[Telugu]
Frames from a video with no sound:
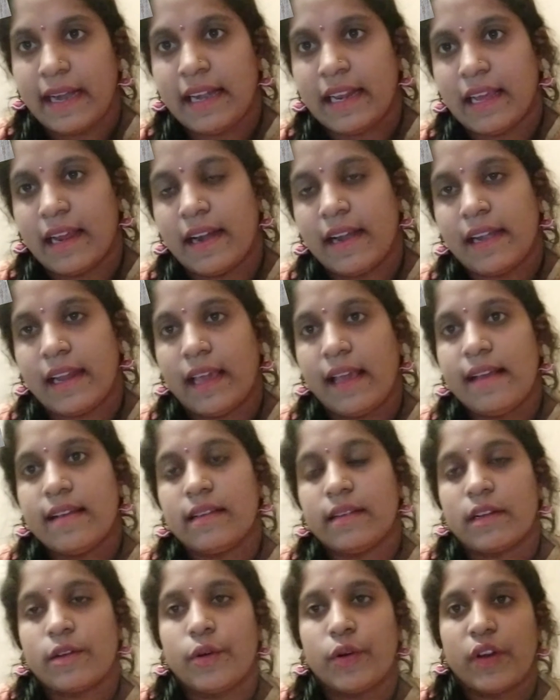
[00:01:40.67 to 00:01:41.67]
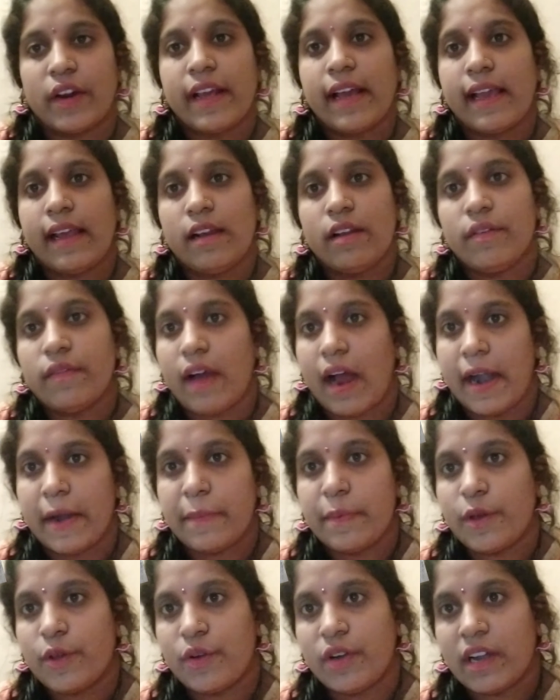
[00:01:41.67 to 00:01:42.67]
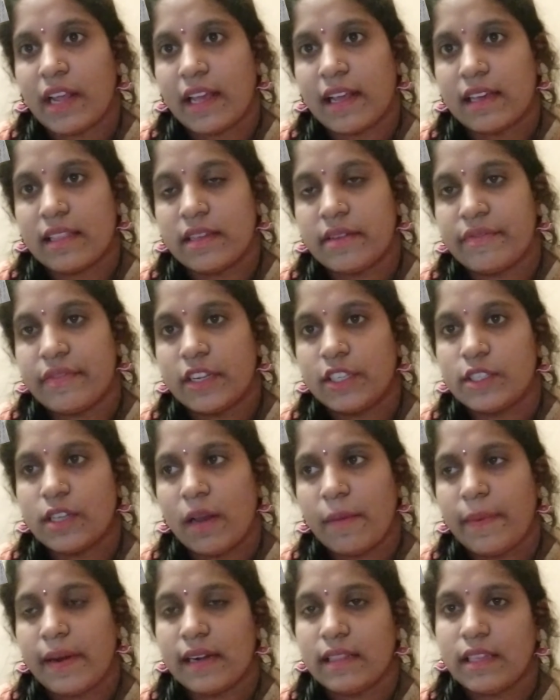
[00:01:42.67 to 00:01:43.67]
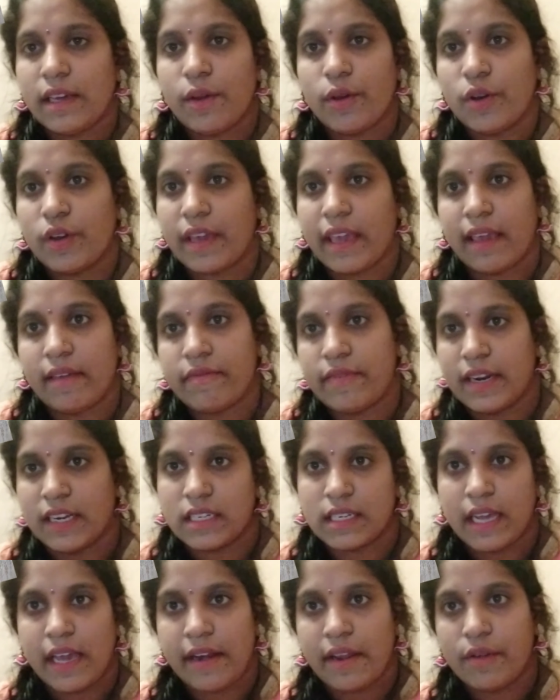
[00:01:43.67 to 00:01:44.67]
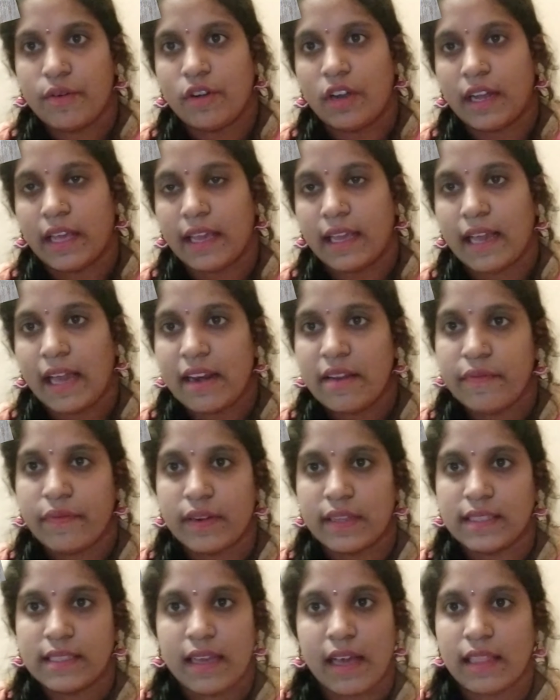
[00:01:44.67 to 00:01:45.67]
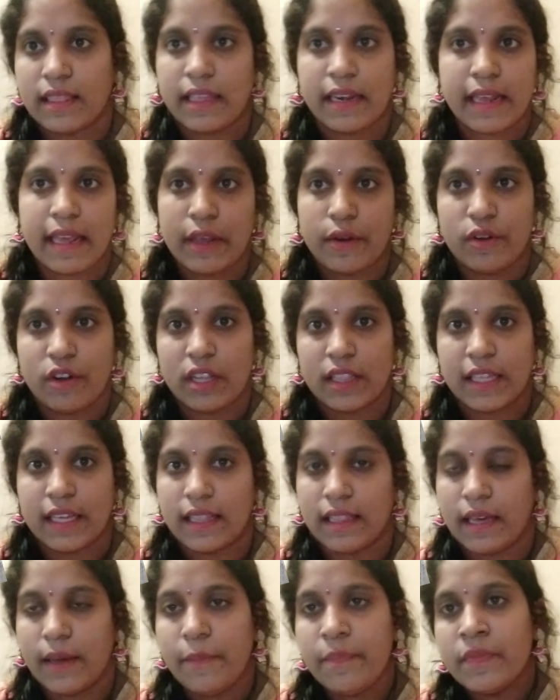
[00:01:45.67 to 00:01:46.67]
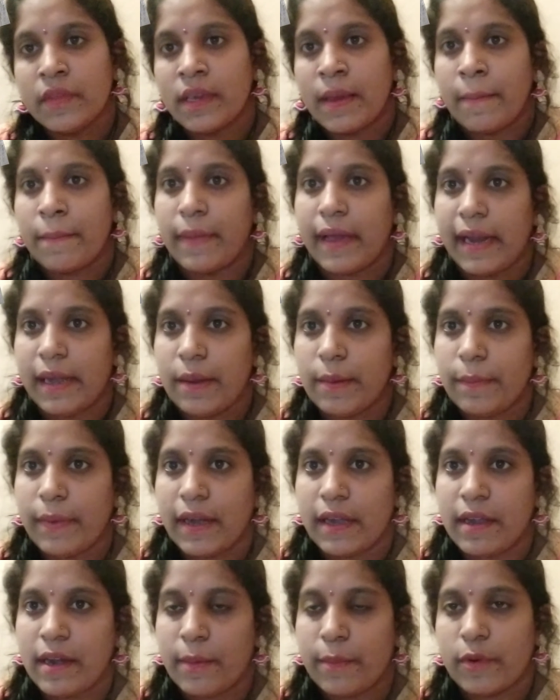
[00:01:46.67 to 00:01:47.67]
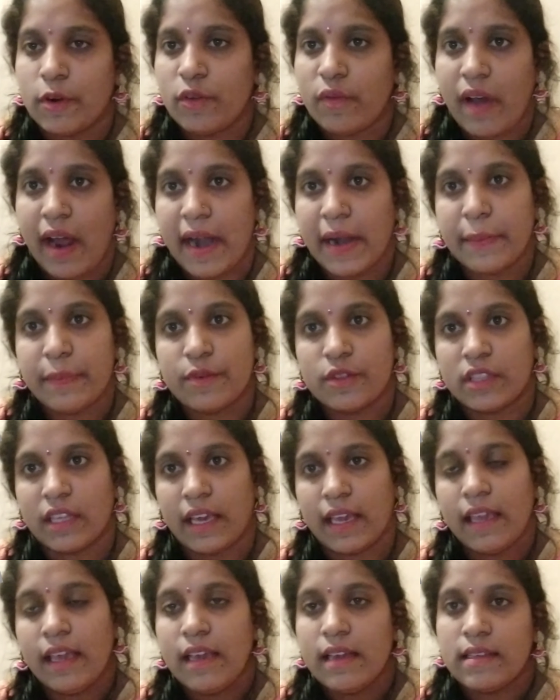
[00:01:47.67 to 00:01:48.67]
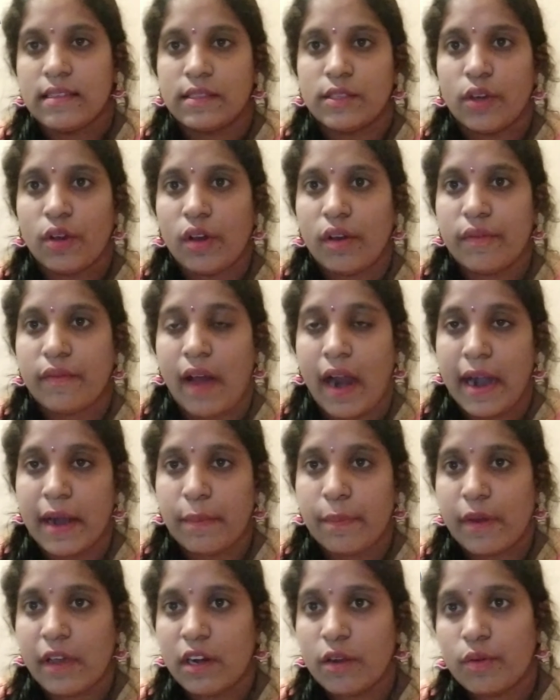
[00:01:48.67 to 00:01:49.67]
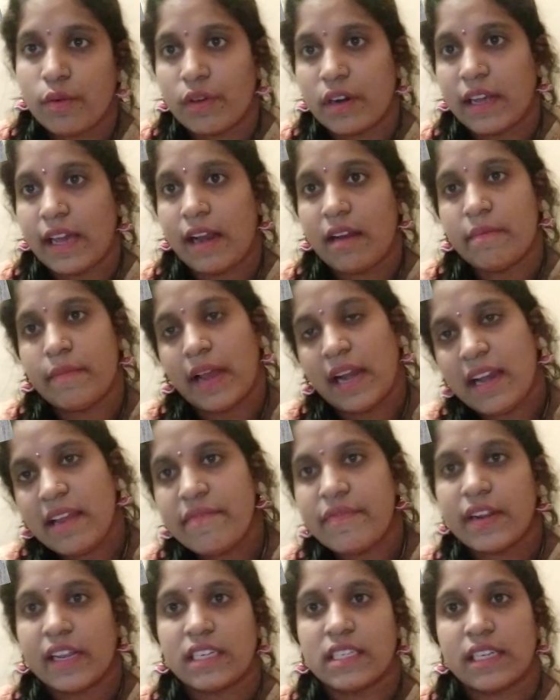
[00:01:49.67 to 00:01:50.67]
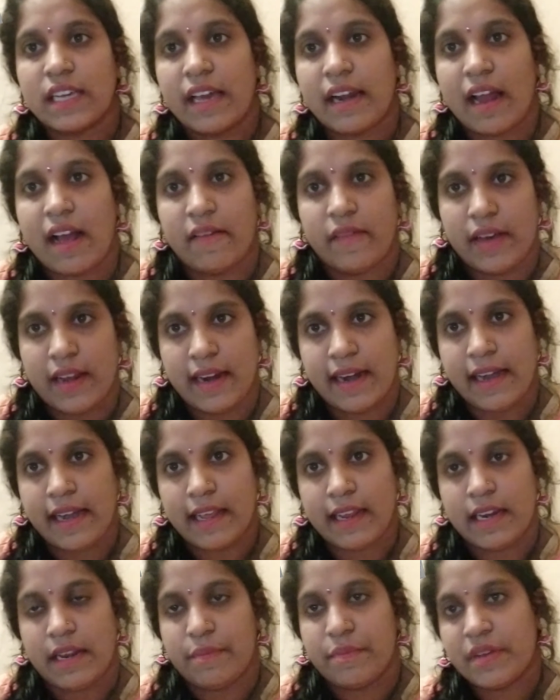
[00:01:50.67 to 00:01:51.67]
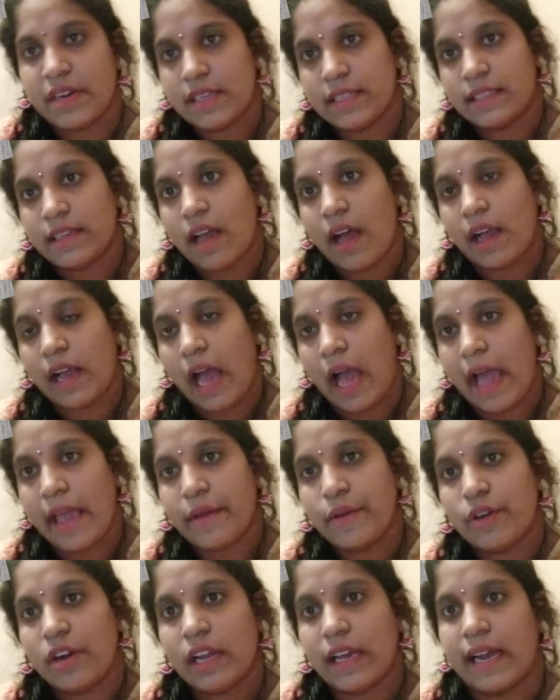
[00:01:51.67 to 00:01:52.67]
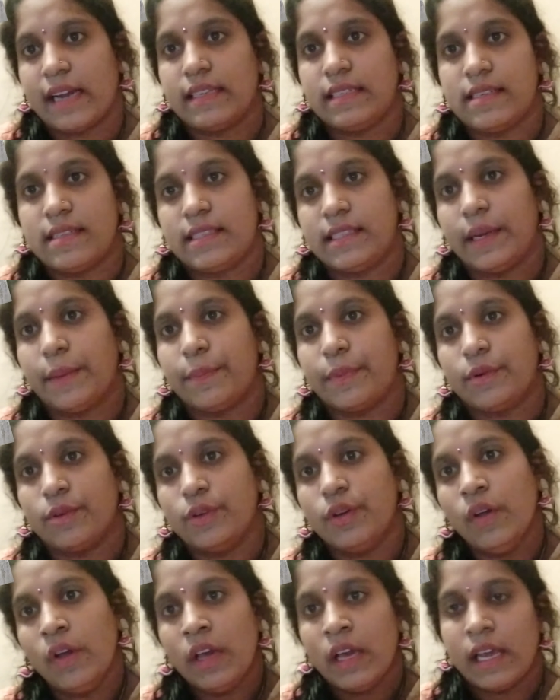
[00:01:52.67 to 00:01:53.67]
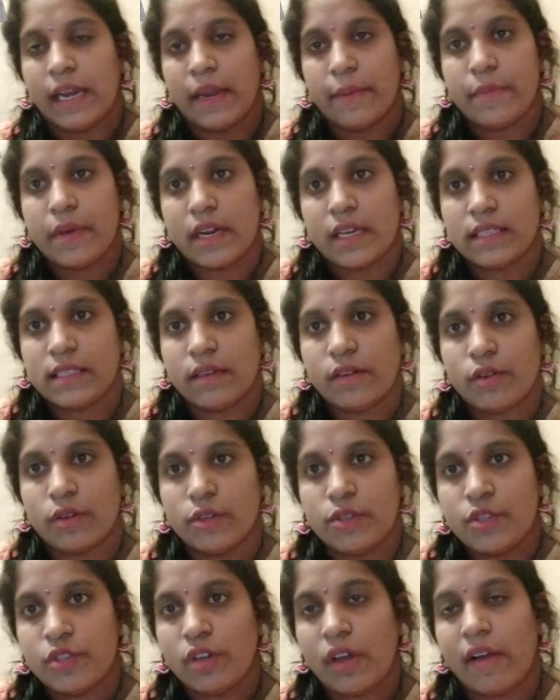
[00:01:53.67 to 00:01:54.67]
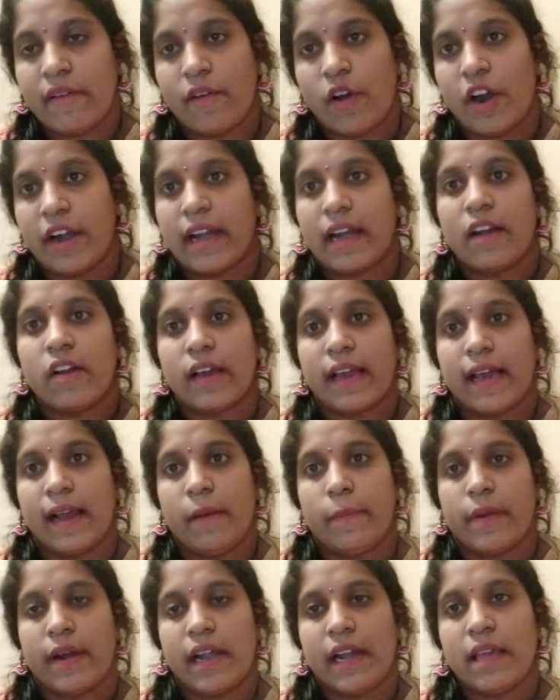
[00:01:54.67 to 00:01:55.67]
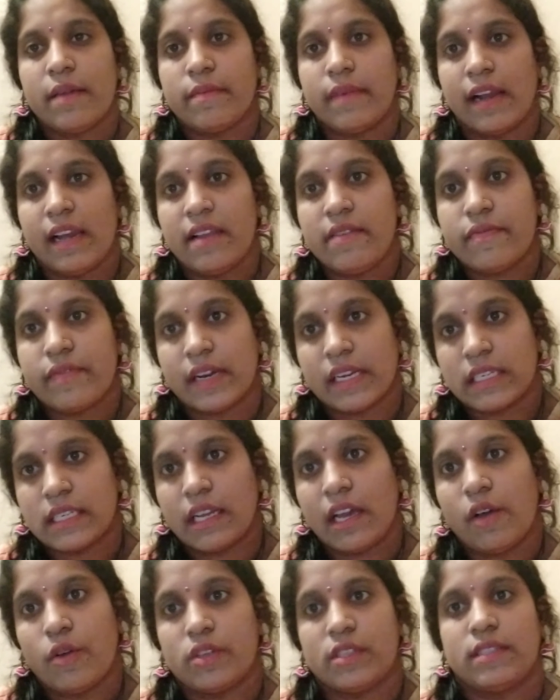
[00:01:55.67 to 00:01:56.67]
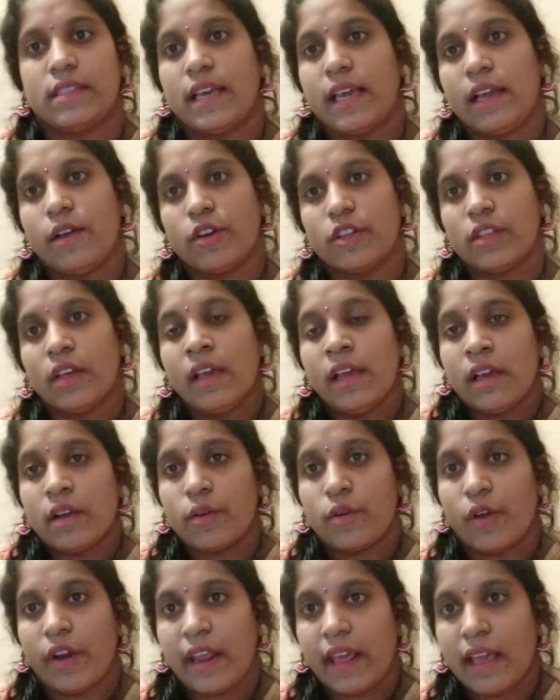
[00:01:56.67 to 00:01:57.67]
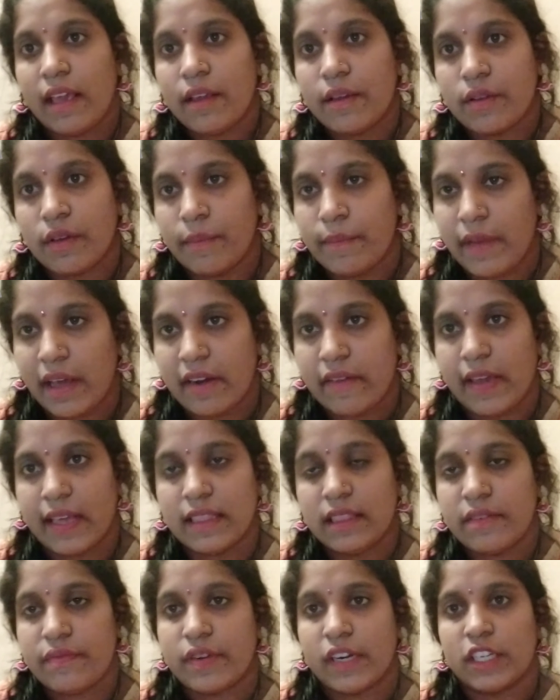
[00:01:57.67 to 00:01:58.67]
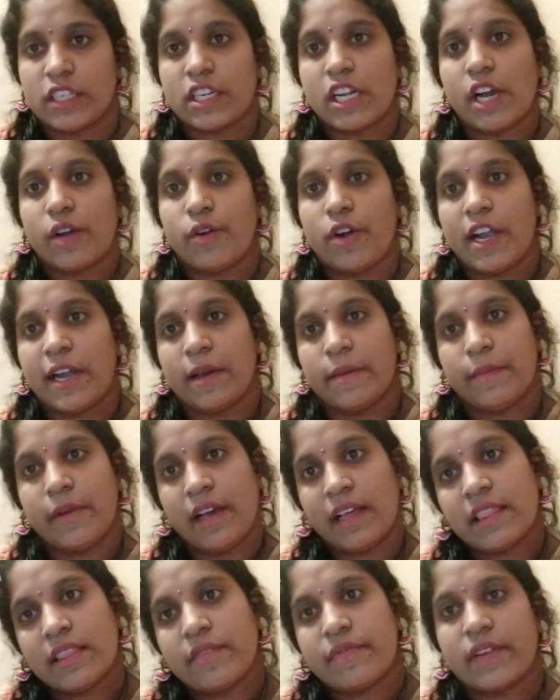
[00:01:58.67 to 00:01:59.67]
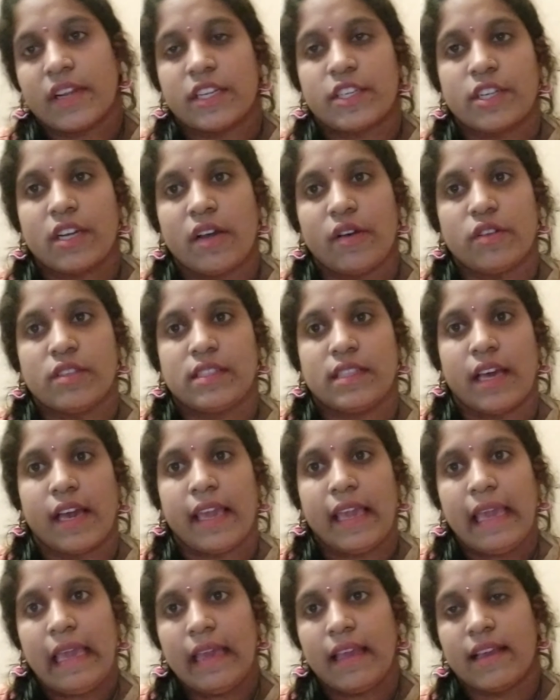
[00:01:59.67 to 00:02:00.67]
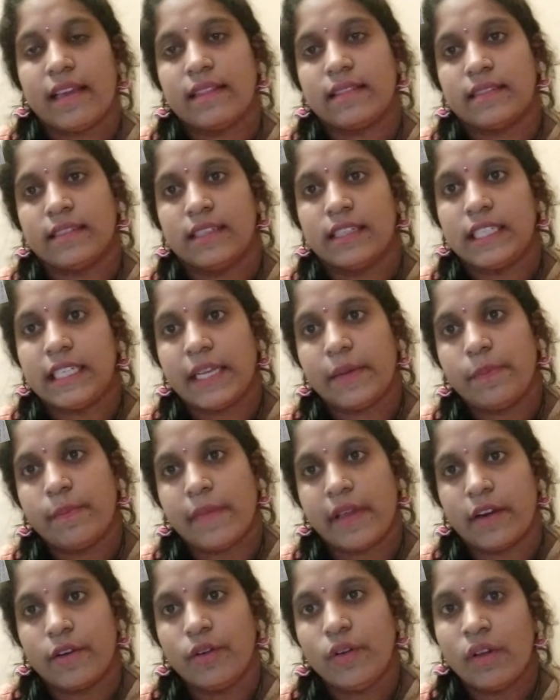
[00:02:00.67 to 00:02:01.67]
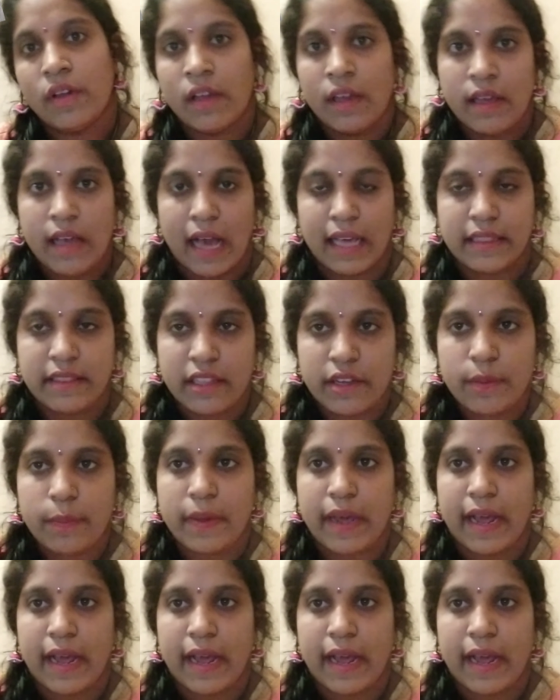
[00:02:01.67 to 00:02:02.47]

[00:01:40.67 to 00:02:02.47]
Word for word: ఏంటి అంటే కూరగాయలు వాడిపోయి ఉంటాయి కదా ఫ్రిడ్జ్ లో పెడితే ఓకే ఫ్రెష్ గానే ఉంటాయి కానీ ఫ్రిడ్జ్ అందరికీ ఉండదు కదా బయటను పెట్టినప్పుడు వాడిపోతాయి సో వాడిపోయిన కూరగాయలు మళ్ళీ ఫ్రెష్ గా రావాలంటే నిమ్మరసం ఆ కాయగూరలు కట్ చేసినప్పుడు నిమ్మరసం కొంచెం ఆ వాటర్ లో కలపండి మళ్ళీ ఫ్రెష్ గా వస్తాయి కొనే మనం ఎంత ఫ్రెష్ గా కొంటామో అంత ఫ్రెష్ గా వస్తాయి ఉంటాయి ఈ థర్డ్ టిప్ మీరు అందరూ